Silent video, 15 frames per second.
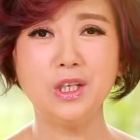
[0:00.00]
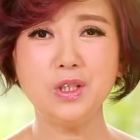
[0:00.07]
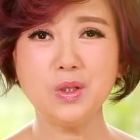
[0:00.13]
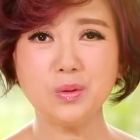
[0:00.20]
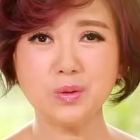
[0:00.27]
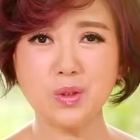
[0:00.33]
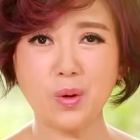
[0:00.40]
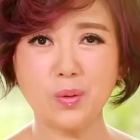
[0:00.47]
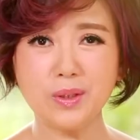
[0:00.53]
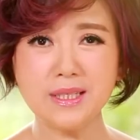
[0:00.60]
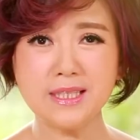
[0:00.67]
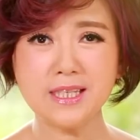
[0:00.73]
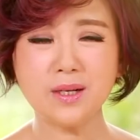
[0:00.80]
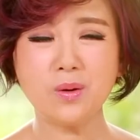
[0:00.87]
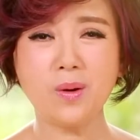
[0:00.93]
用同
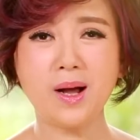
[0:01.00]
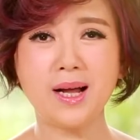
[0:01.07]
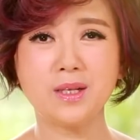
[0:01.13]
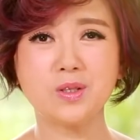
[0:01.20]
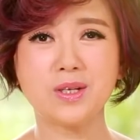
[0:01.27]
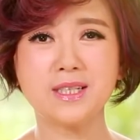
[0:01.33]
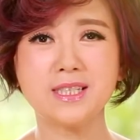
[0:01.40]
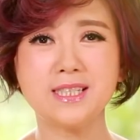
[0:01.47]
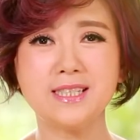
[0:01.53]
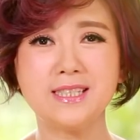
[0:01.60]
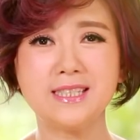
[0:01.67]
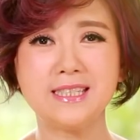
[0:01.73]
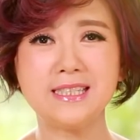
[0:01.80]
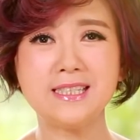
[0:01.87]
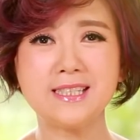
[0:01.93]
一间化妆室
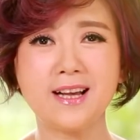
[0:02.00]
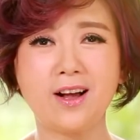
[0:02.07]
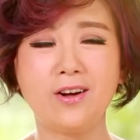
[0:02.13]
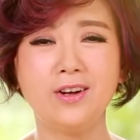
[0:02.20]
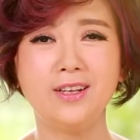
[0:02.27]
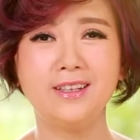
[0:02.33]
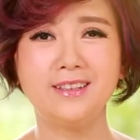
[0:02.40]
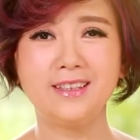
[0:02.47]
洗澡，